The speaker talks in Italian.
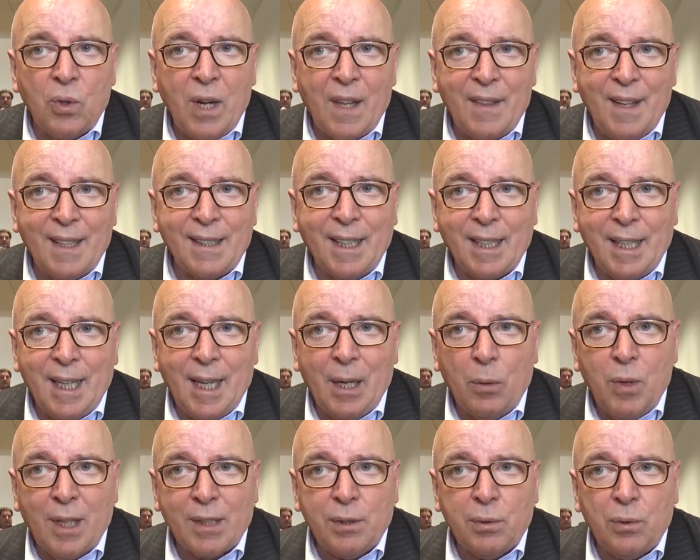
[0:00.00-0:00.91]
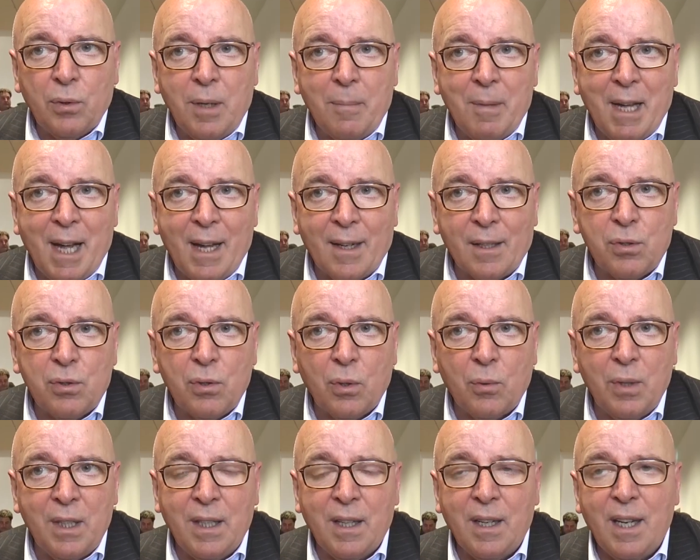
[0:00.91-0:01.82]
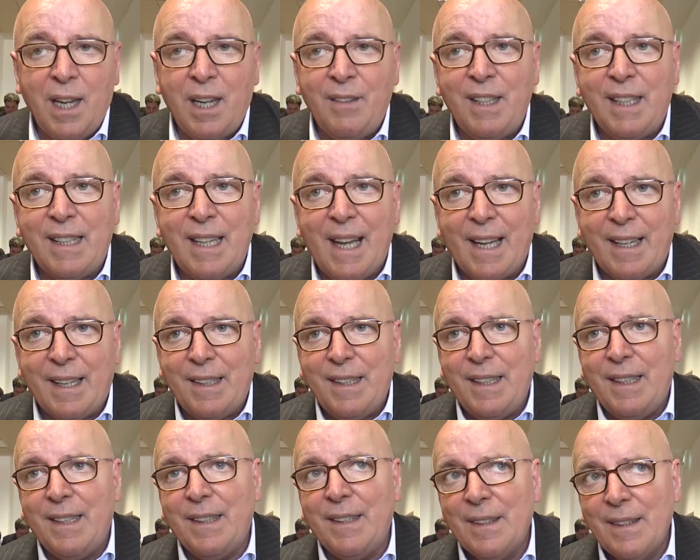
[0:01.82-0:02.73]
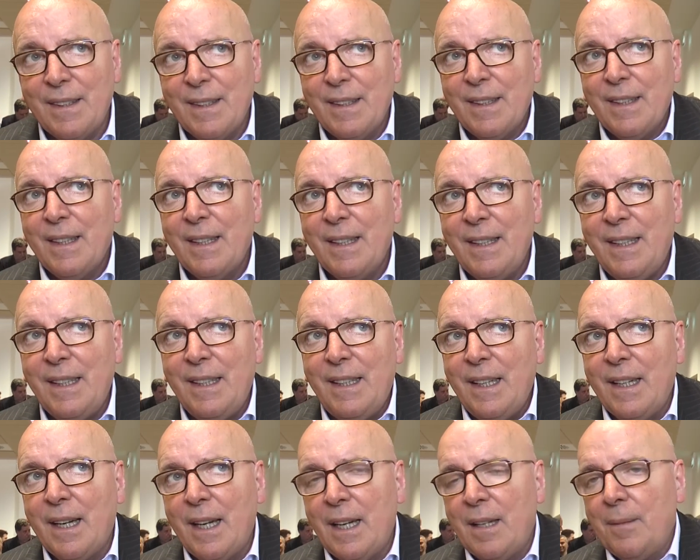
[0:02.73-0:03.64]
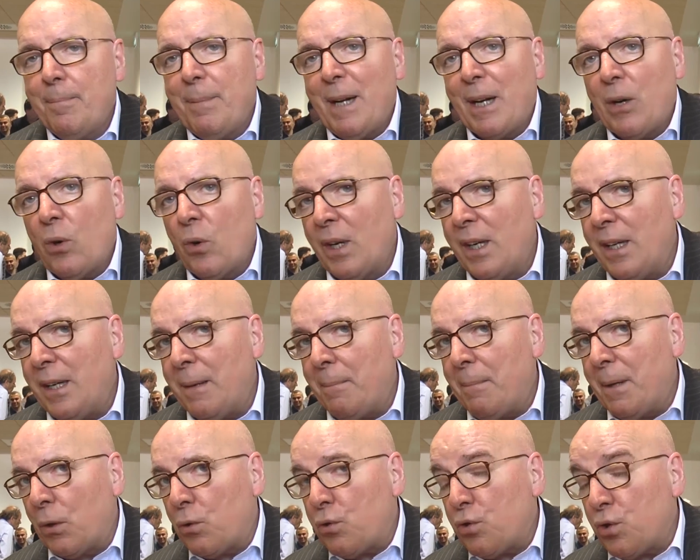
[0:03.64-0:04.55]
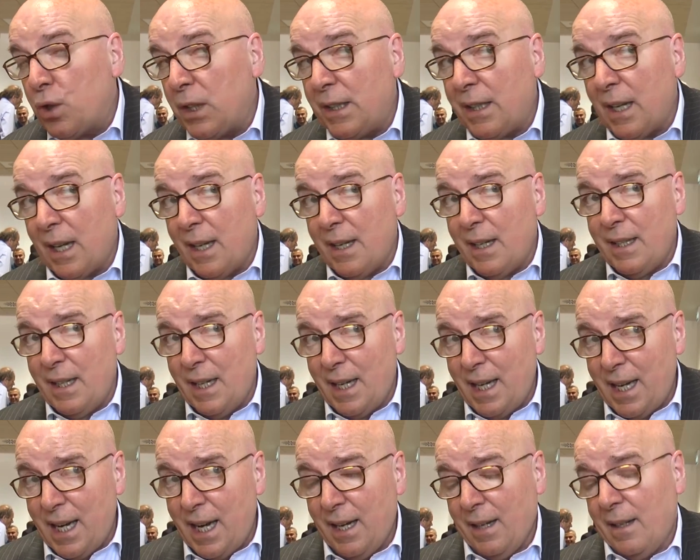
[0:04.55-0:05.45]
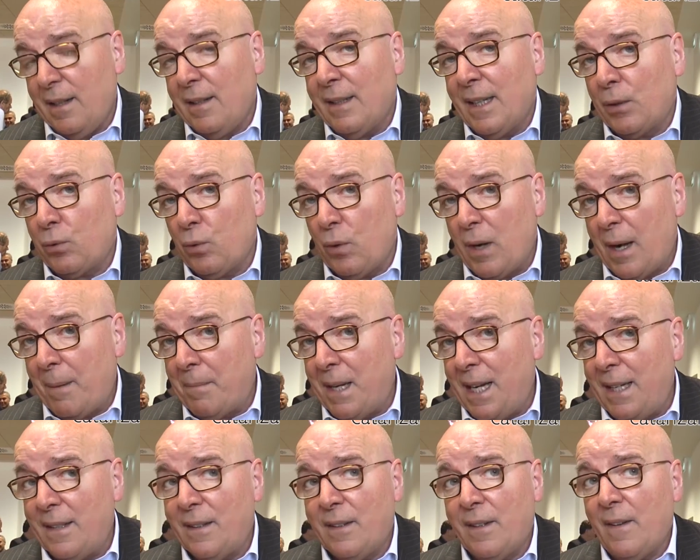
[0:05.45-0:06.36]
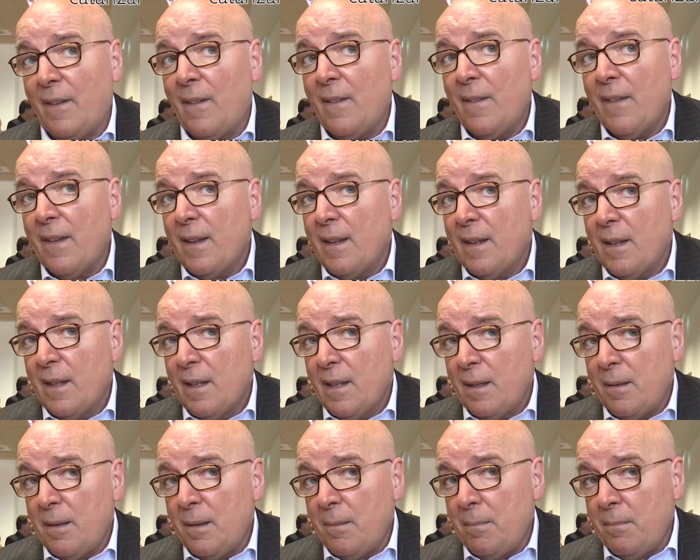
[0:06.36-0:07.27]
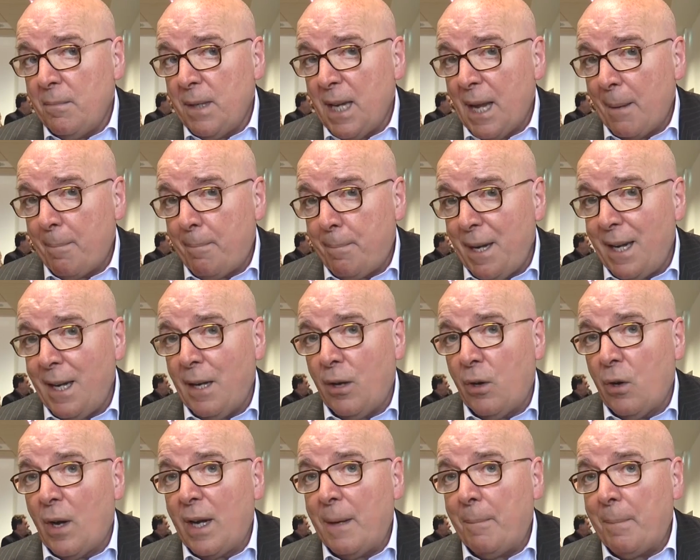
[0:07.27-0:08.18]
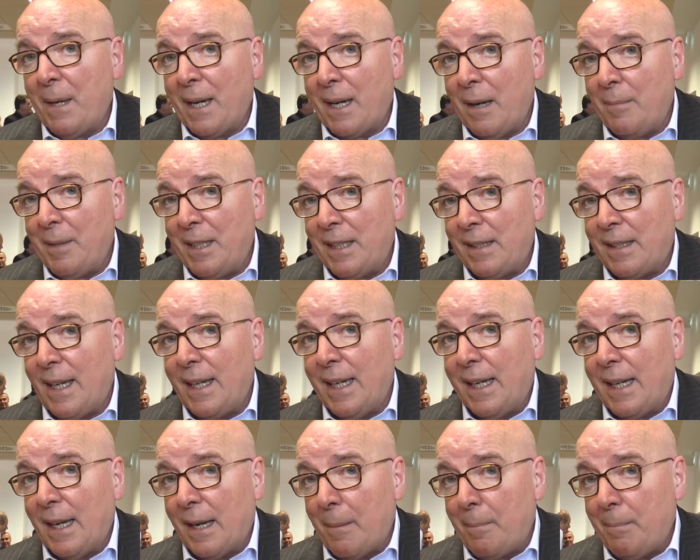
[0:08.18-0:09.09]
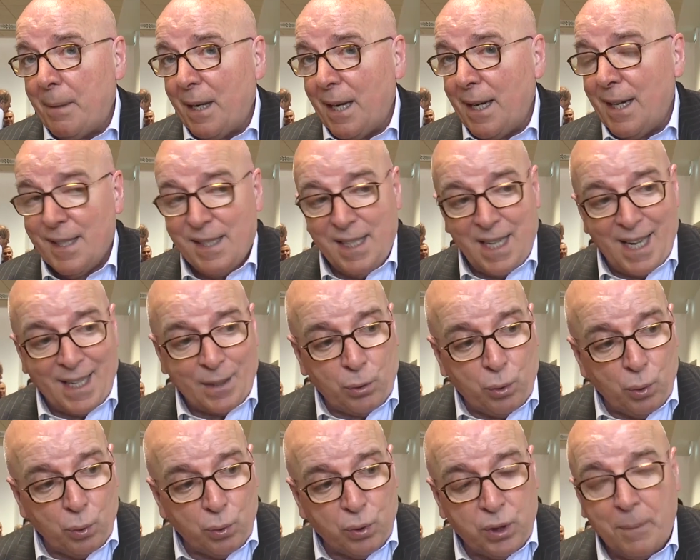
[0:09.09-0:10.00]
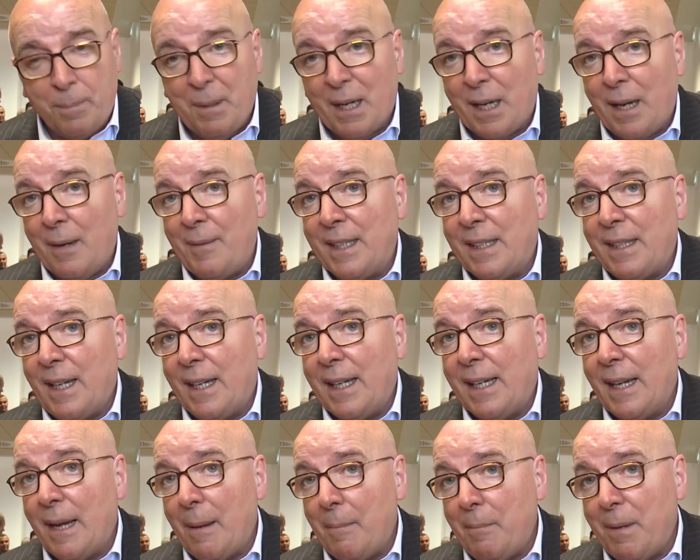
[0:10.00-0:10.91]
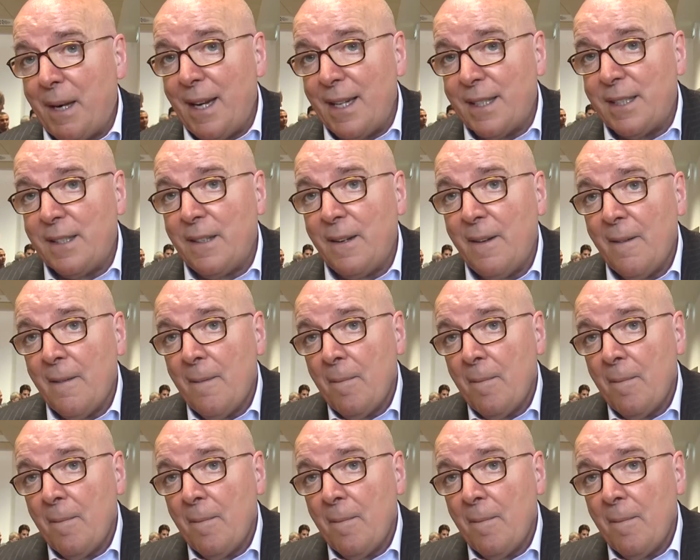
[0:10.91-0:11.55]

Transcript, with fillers: una data che è il 4 di marzo, quindi evitare di, di dire parole in libera uscita e naturalmente mi appello ai parlamentari calabresi, a tutti i parlamentari calabresi